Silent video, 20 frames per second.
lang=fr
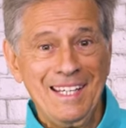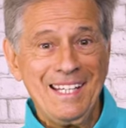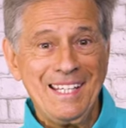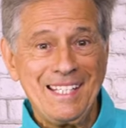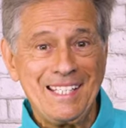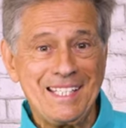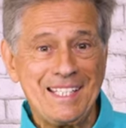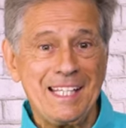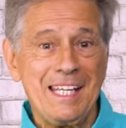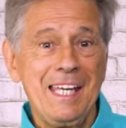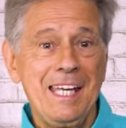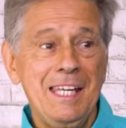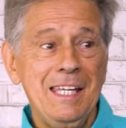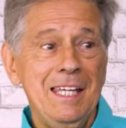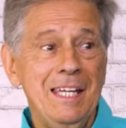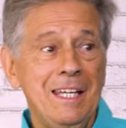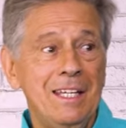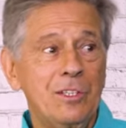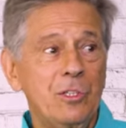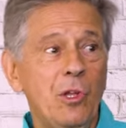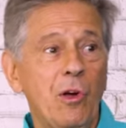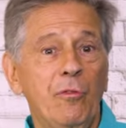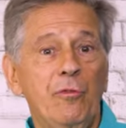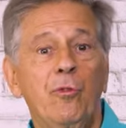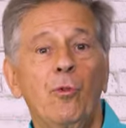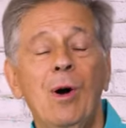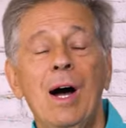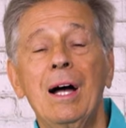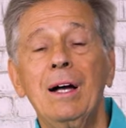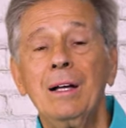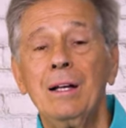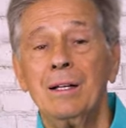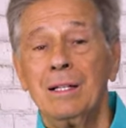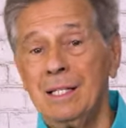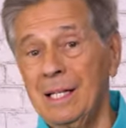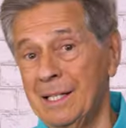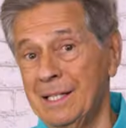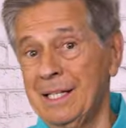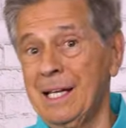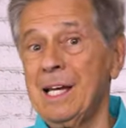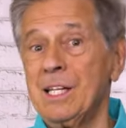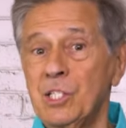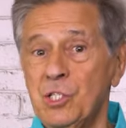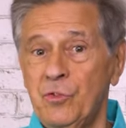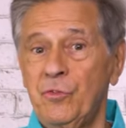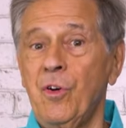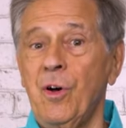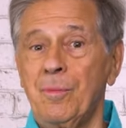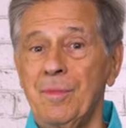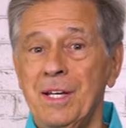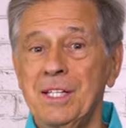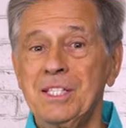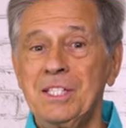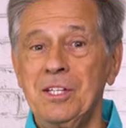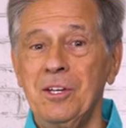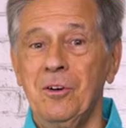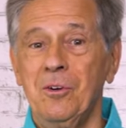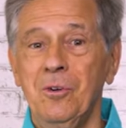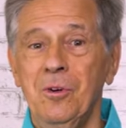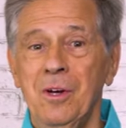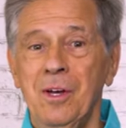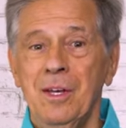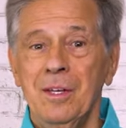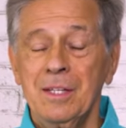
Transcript: C'est de voir la transformation